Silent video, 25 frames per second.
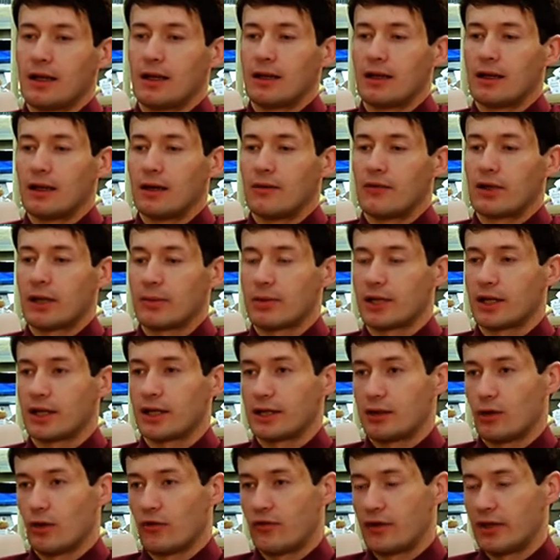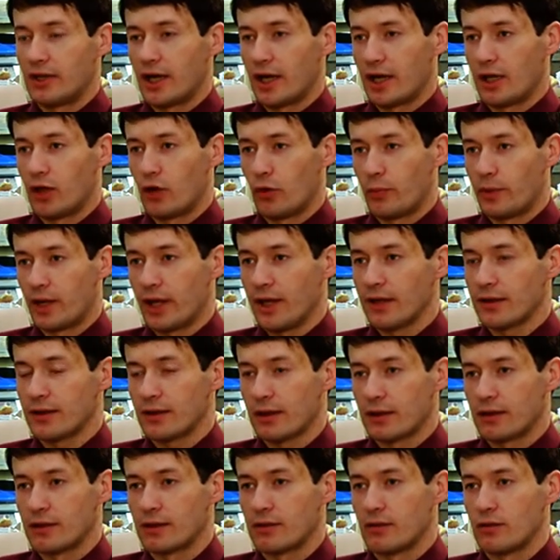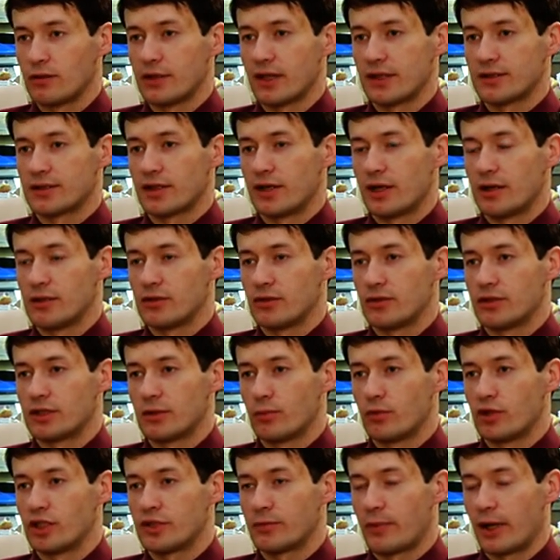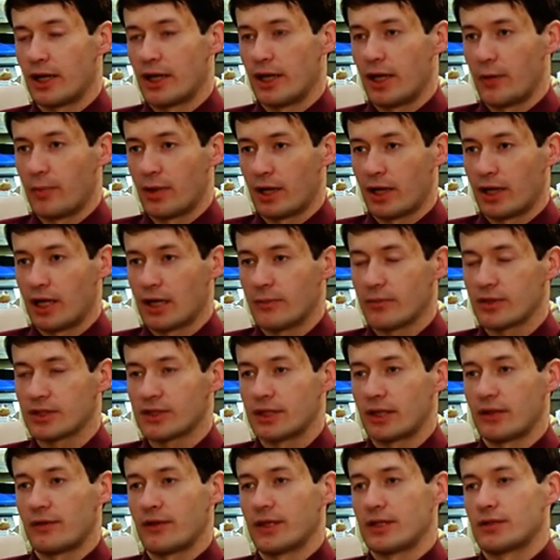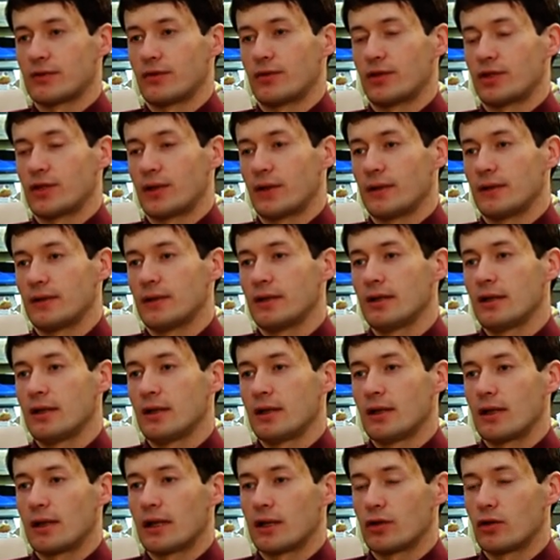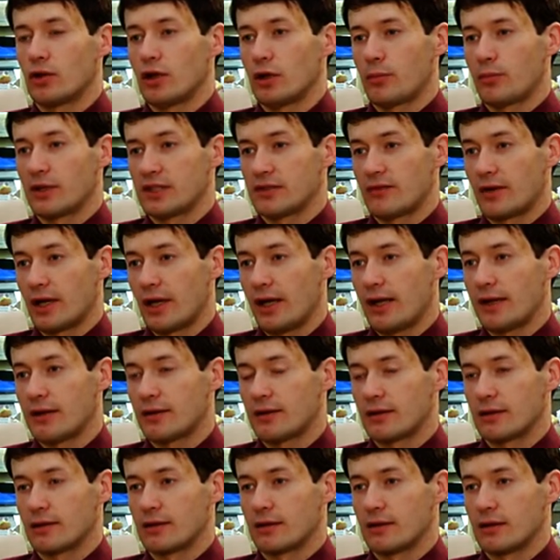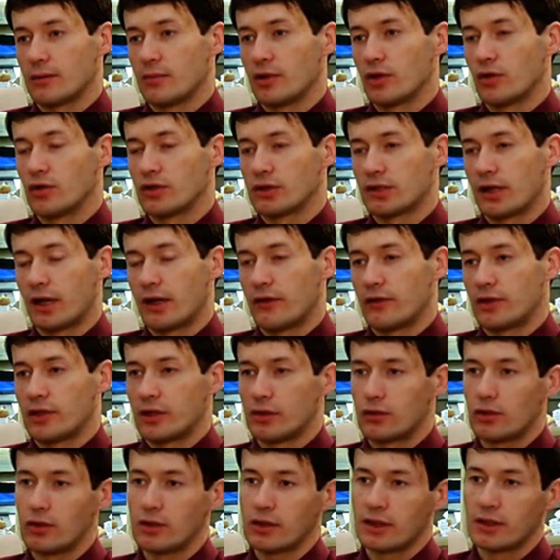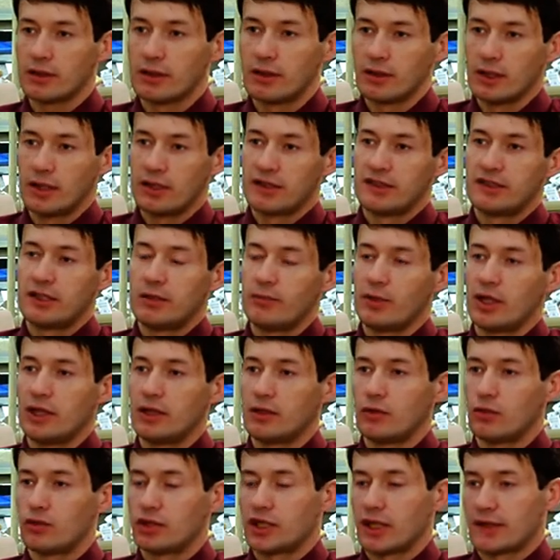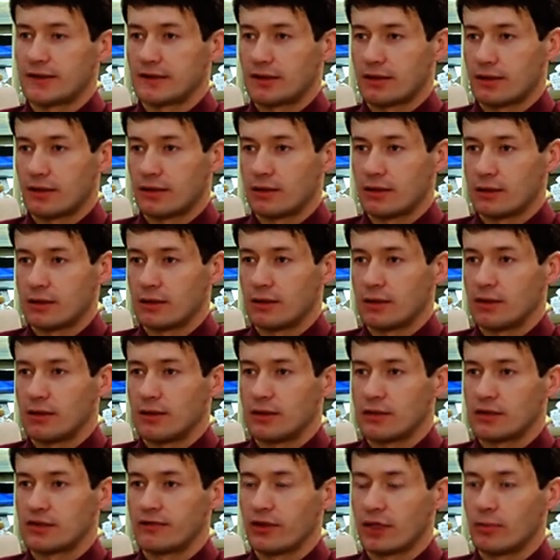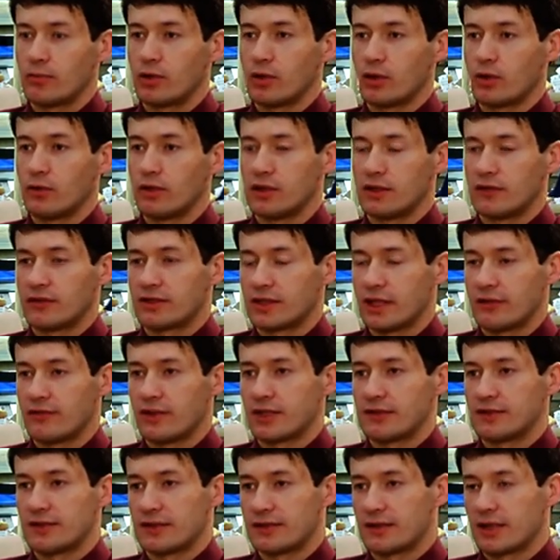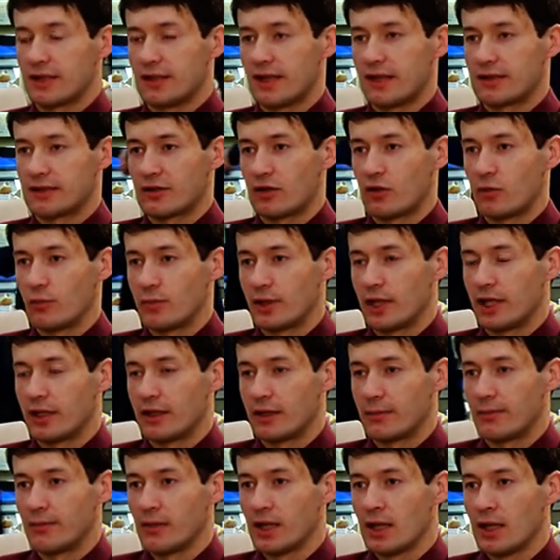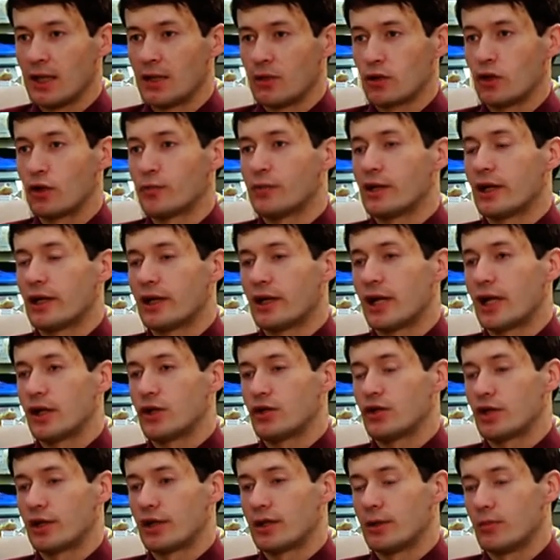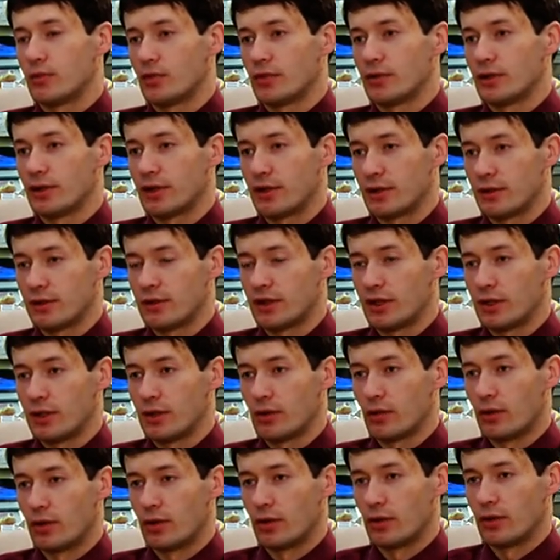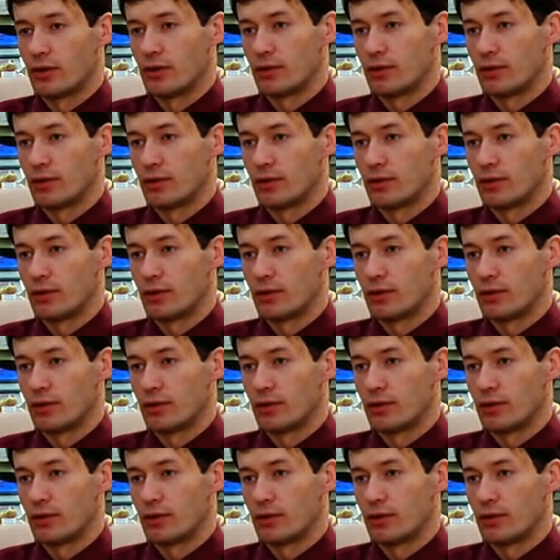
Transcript: А, в рамках этого федерального проекта у нас реализуется муниципальная программа соответствующая – который позволяет э, благоустраивать не только земельный участок, э, сформированный в соответствии с кадастровым планом, но и прилегающую к нему территорию.